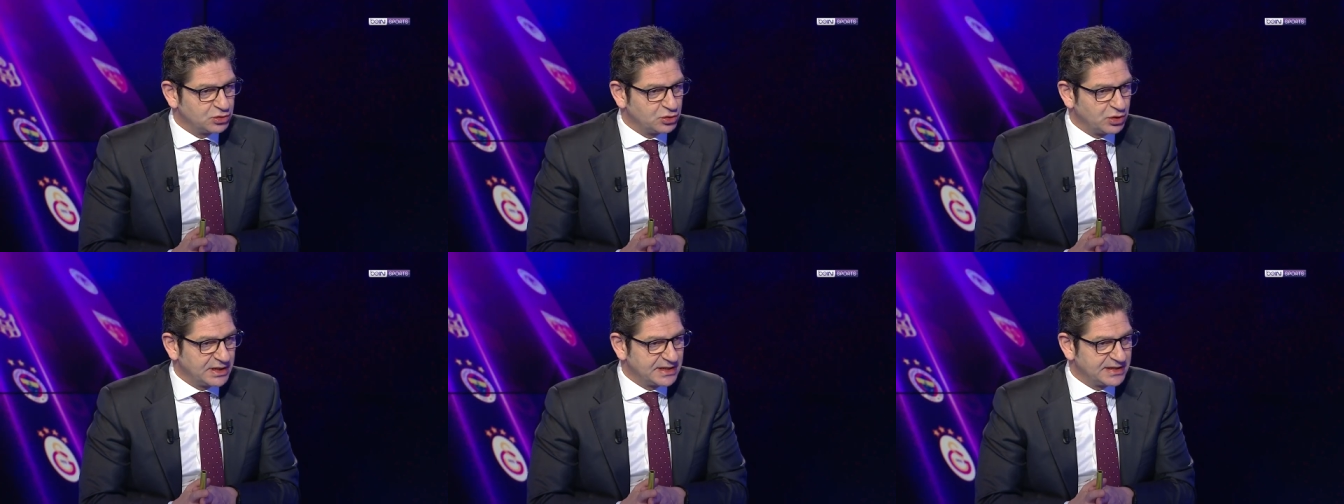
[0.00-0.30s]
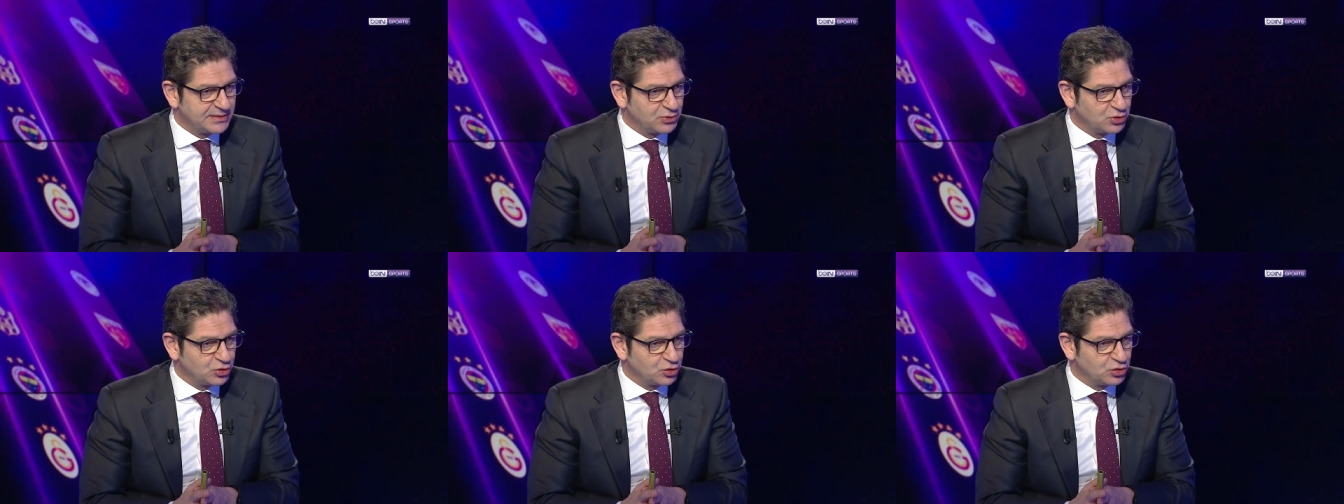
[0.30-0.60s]

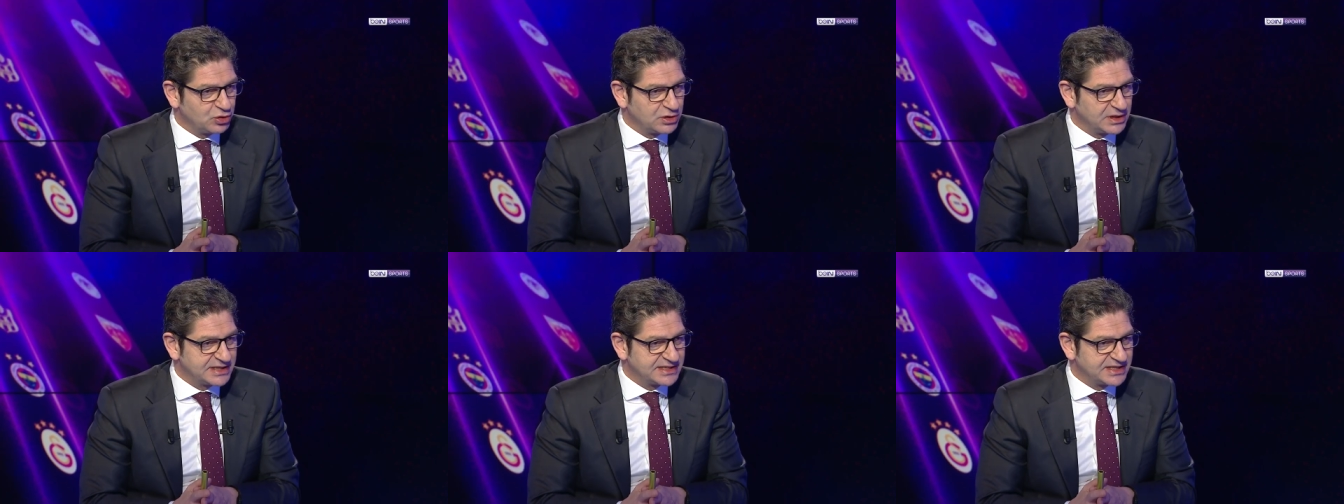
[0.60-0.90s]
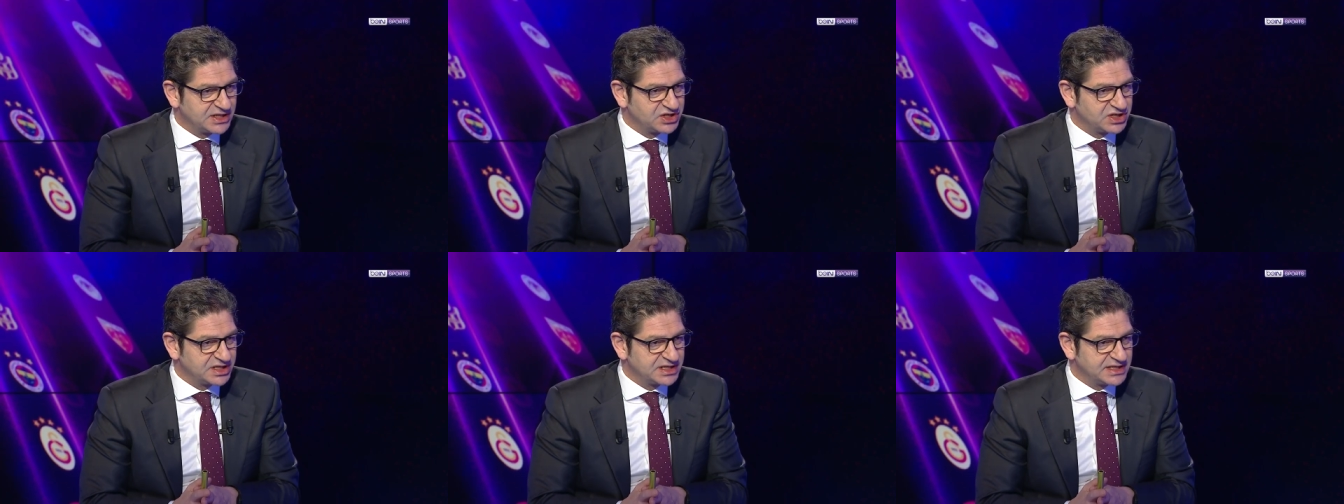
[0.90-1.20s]
yönetim kuruluna
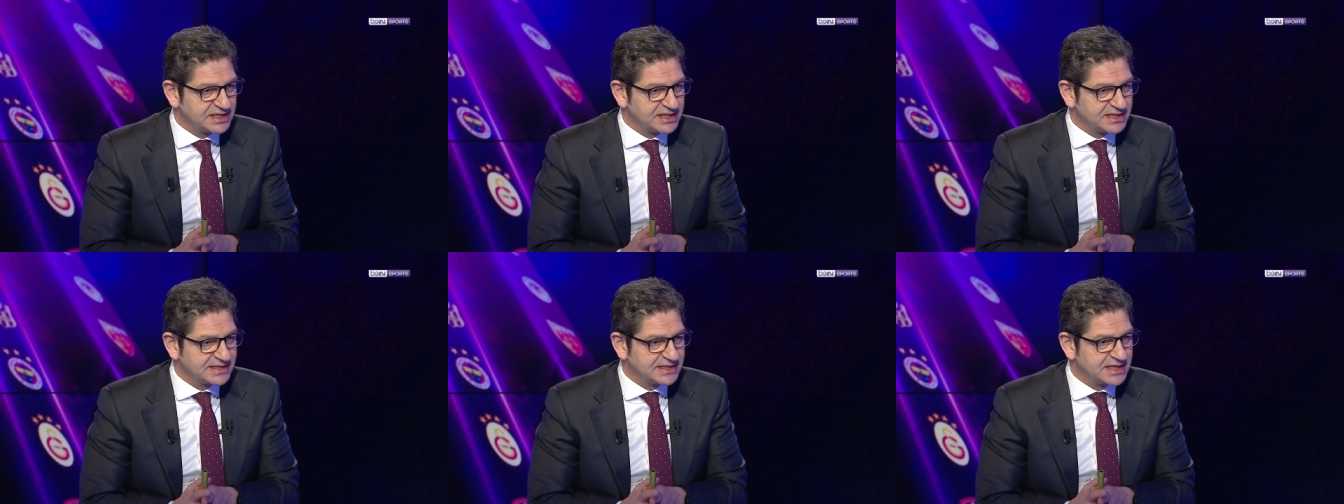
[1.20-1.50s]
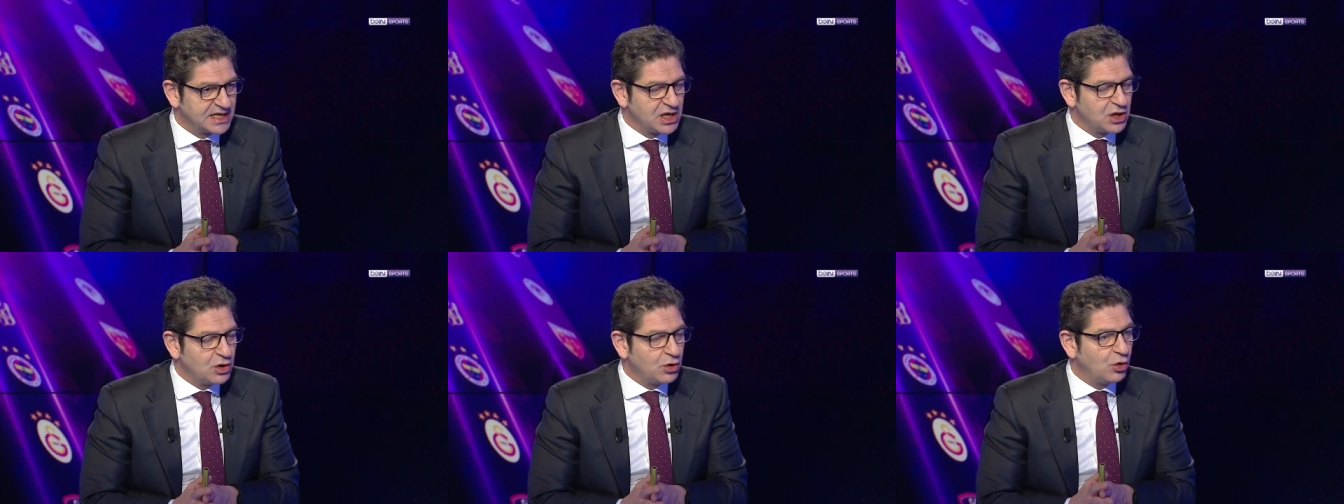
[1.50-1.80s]
seçildiniz.
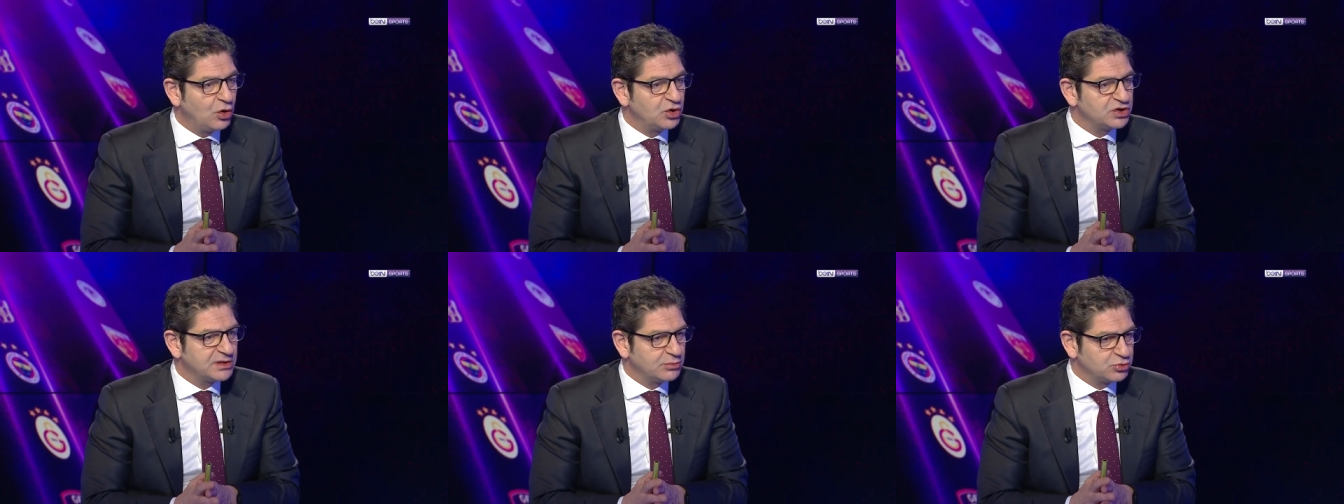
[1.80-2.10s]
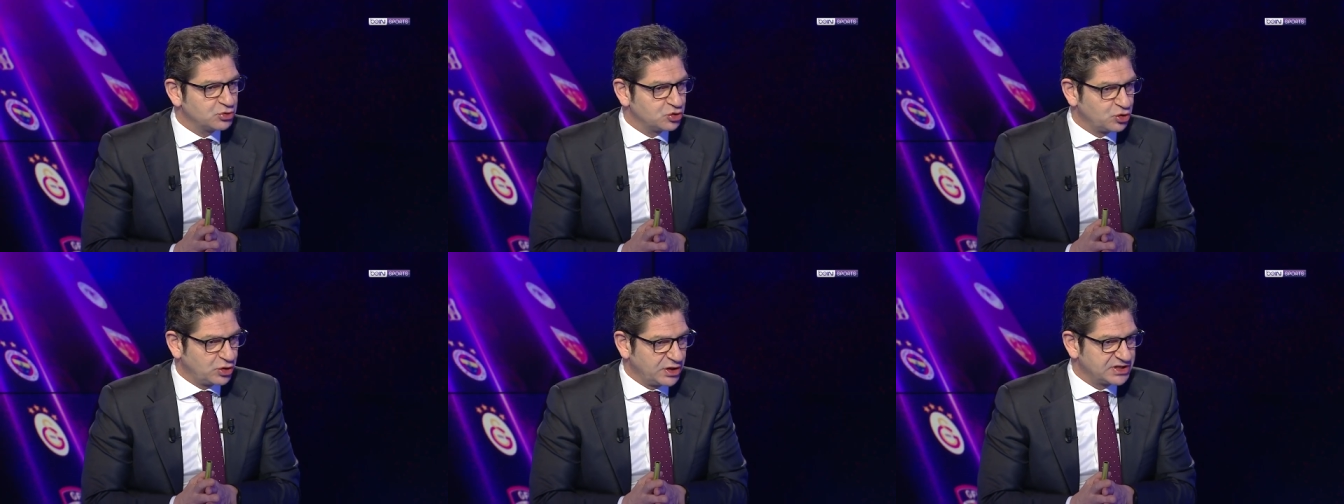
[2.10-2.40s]
Önce
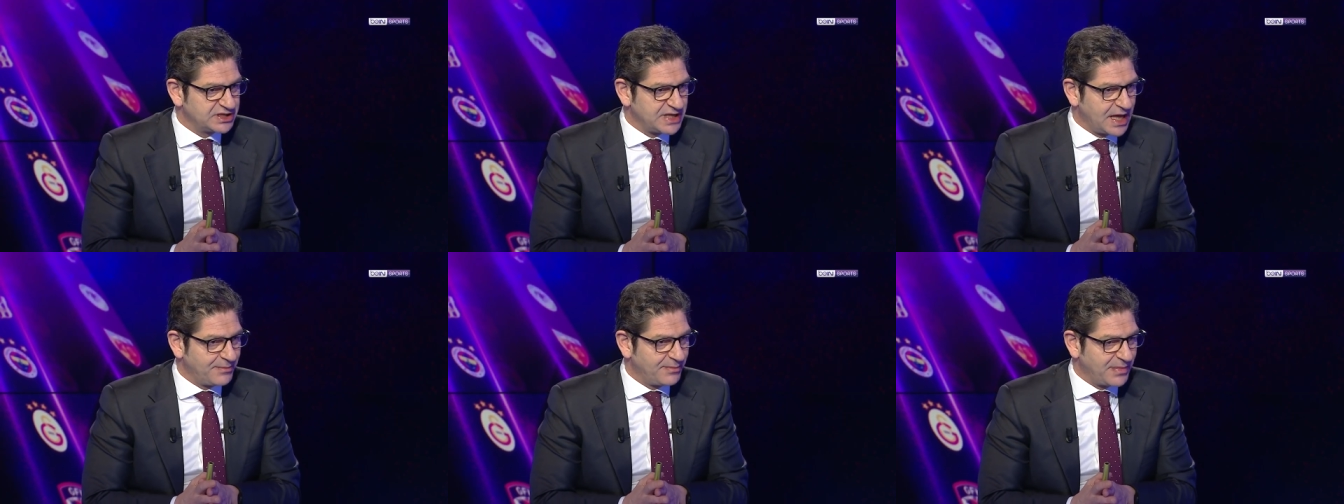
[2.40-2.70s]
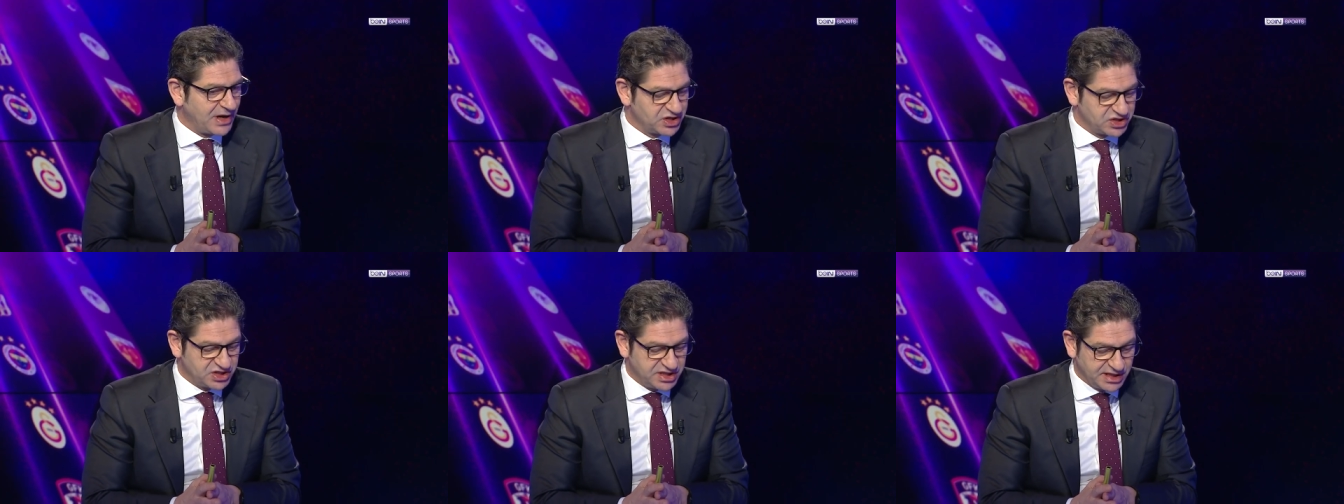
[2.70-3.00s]
bu süreçten
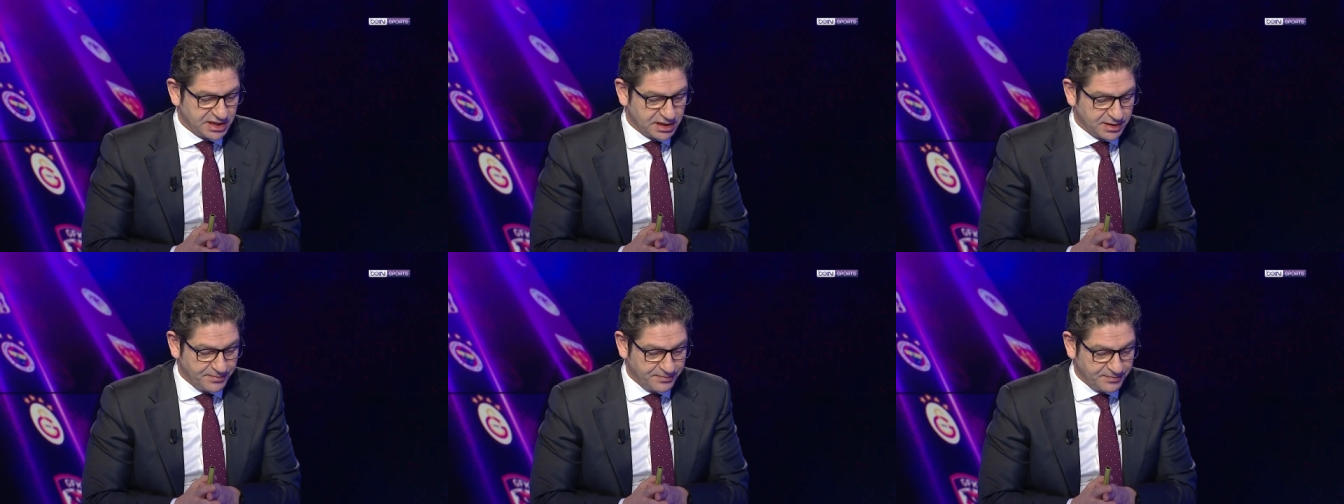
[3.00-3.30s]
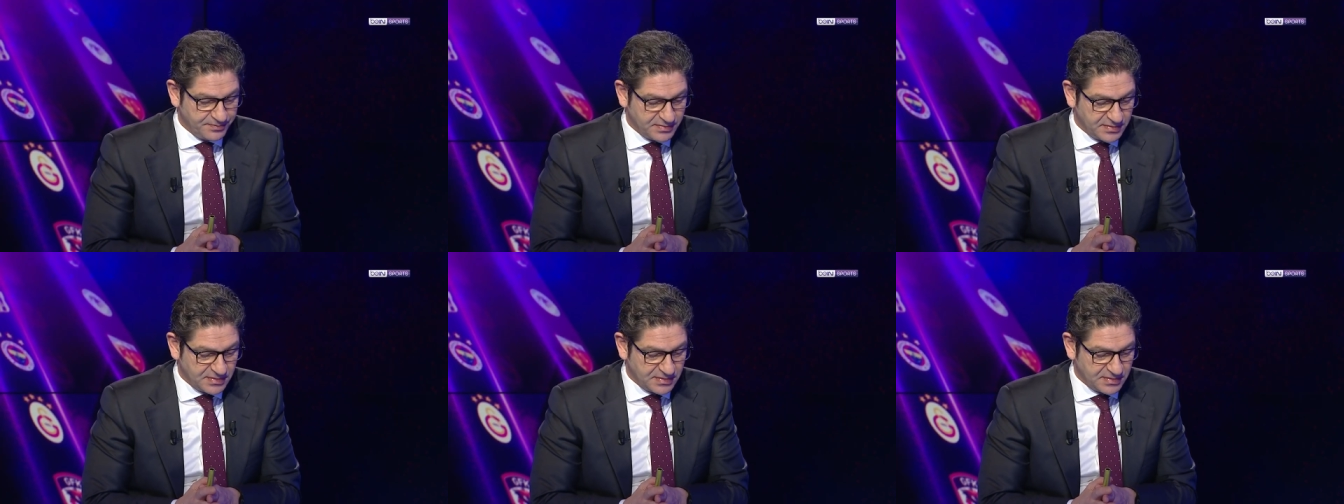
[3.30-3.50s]
başlayalım